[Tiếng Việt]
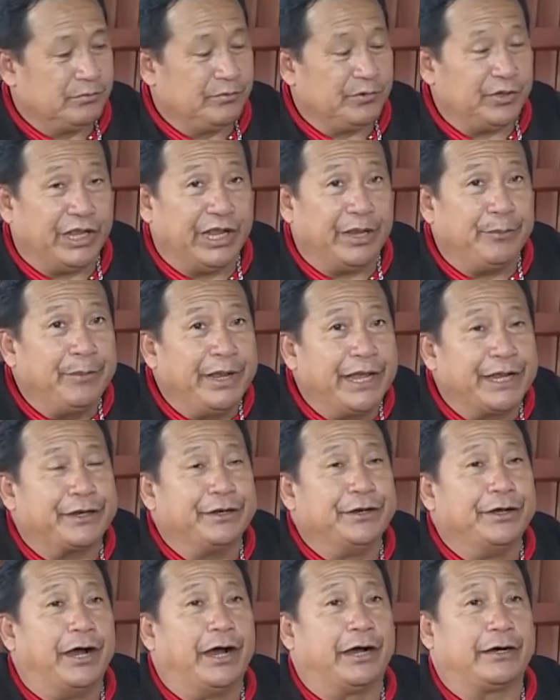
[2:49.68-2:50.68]
Để
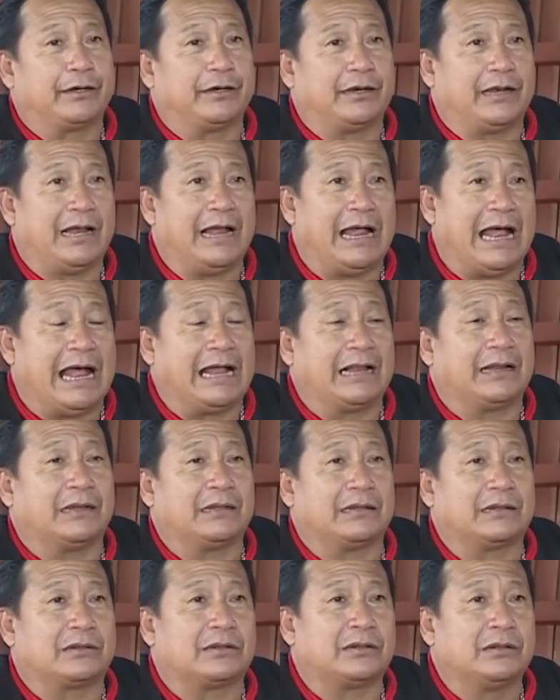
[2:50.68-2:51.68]
biết được
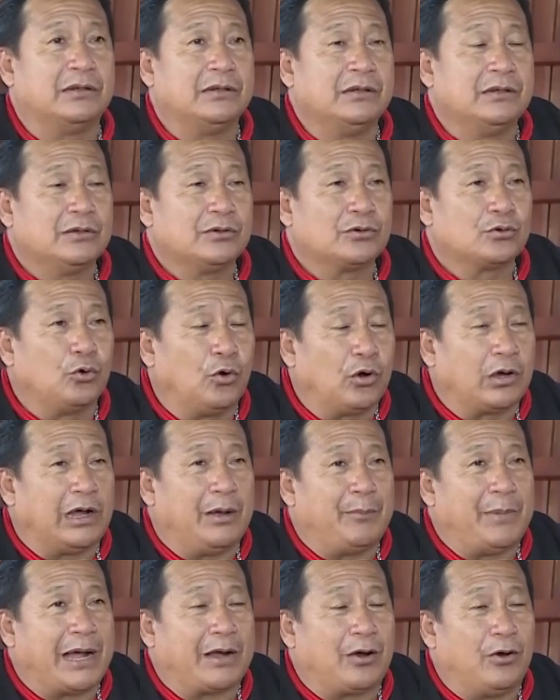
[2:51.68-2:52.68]
hàng thuốc
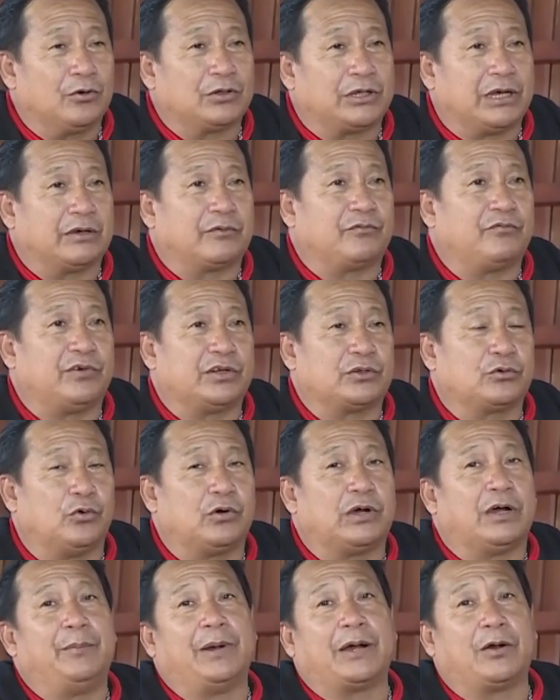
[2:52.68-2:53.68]
amacon thật và
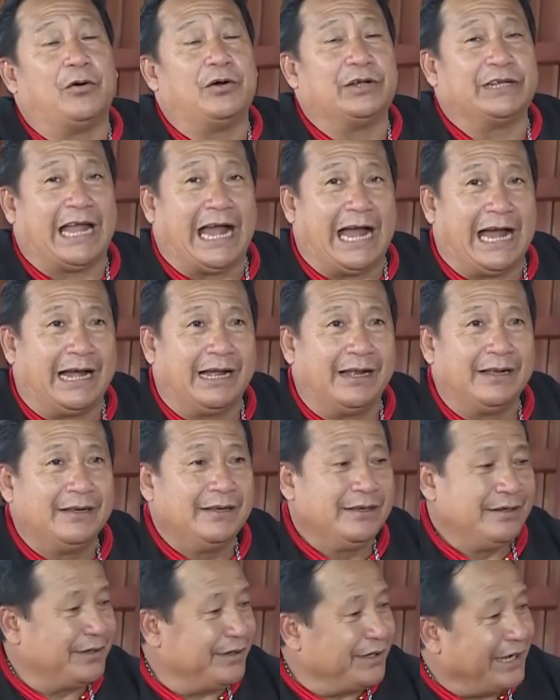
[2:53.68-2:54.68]
thuốc amacon giả
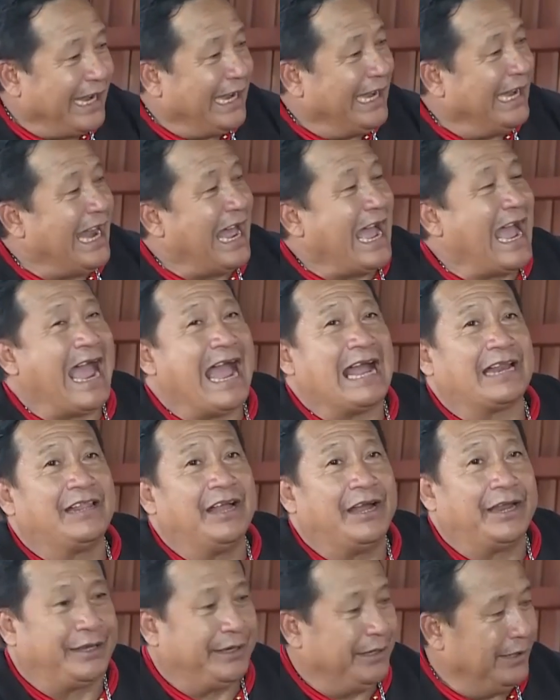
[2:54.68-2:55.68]
đây là hàng
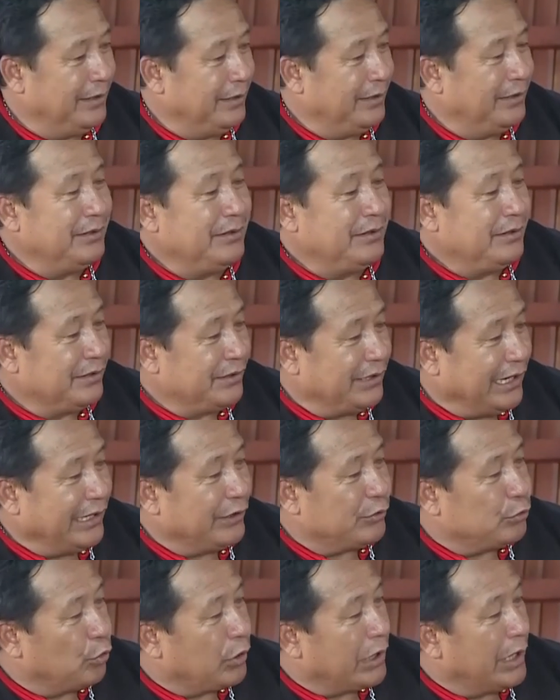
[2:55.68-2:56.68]
thật đây
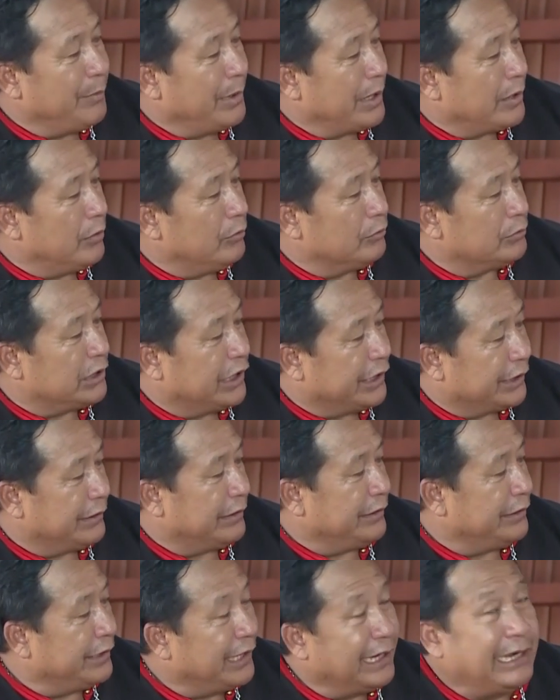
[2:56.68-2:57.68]
thuốc amacon
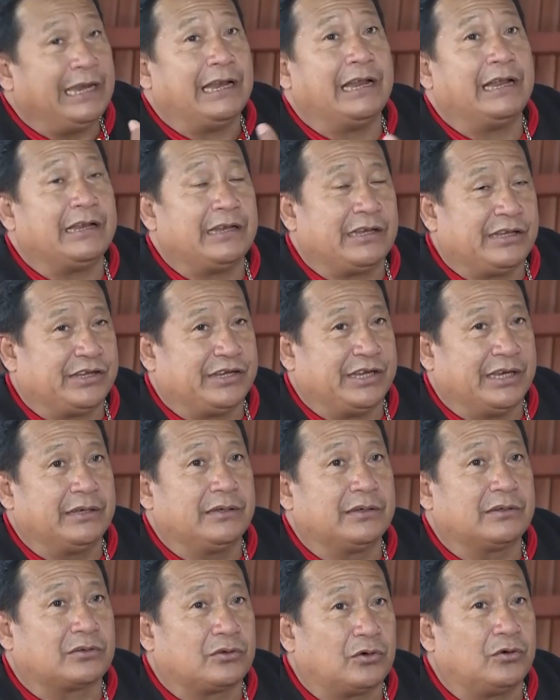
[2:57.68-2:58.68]
thật đây là
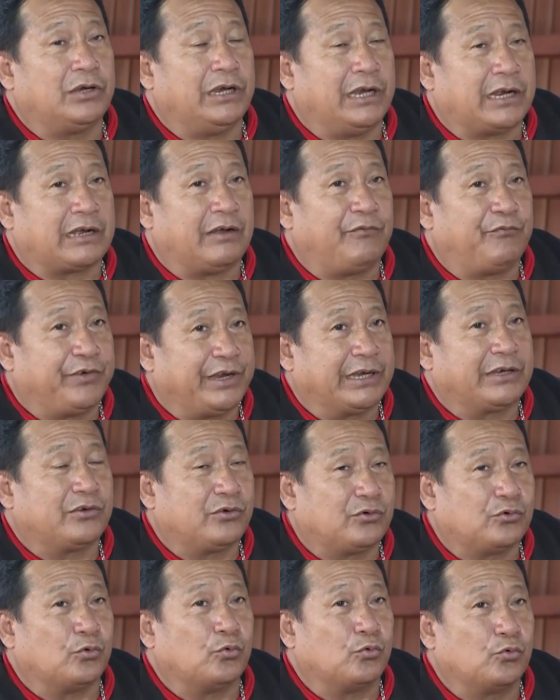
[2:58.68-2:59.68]
chính tôi là cam
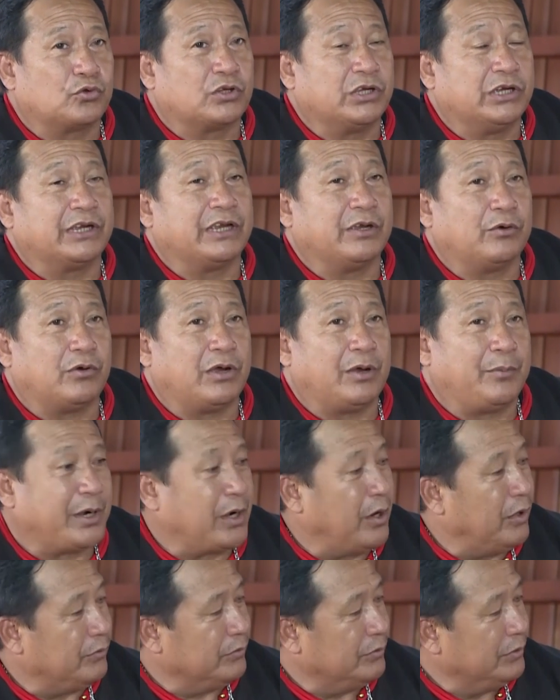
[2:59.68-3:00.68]
phép chủ thương hiệu
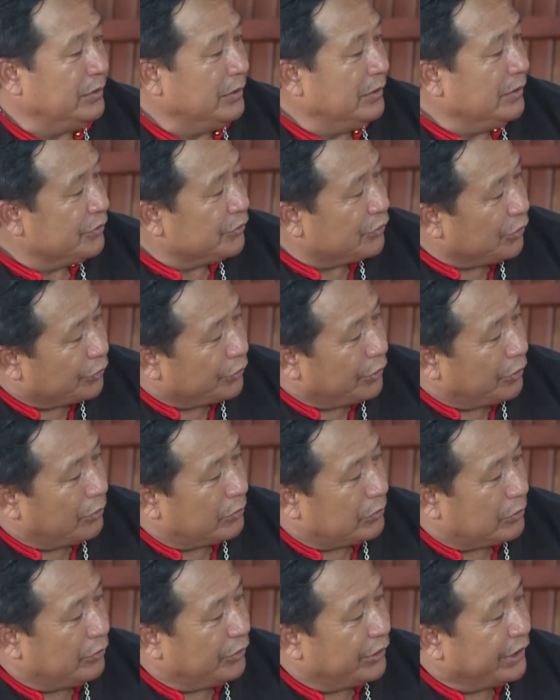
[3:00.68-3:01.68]
amacon trong đó
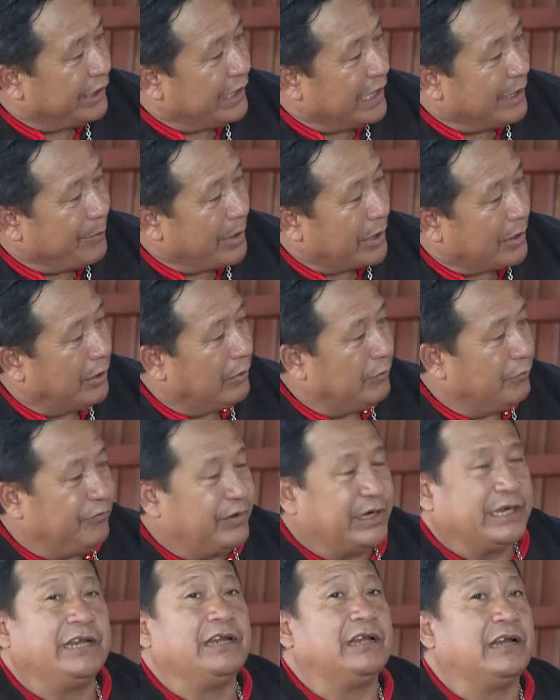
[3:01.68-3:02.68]
có hình amacon
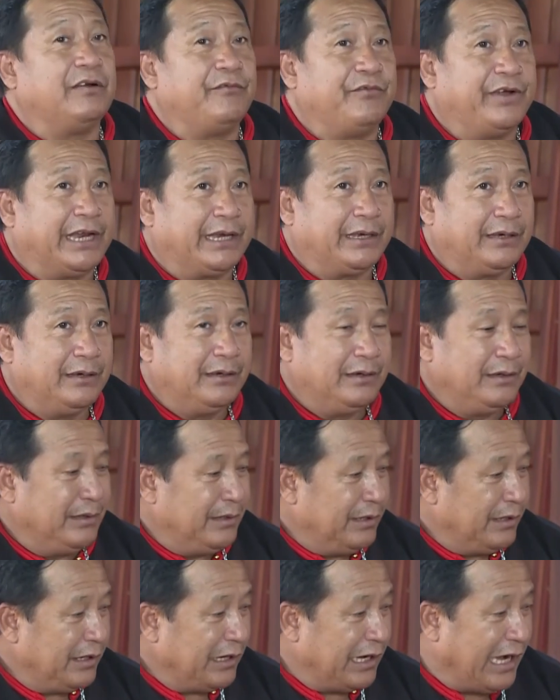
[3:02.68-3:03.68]
và hình cam phép
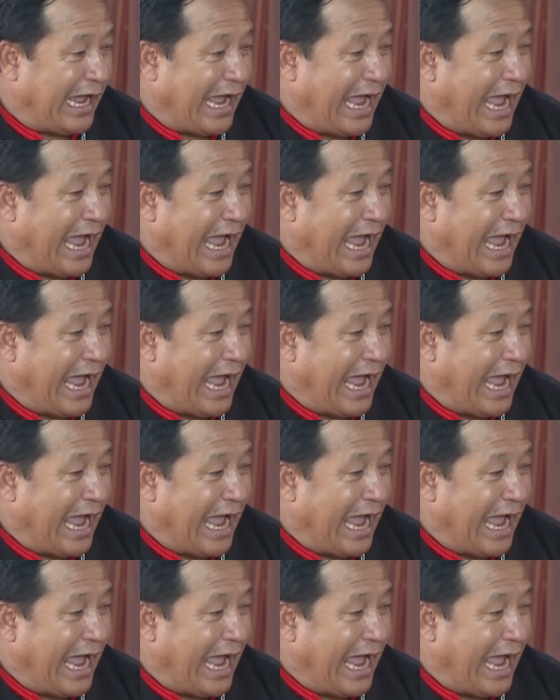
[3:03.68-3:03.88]
là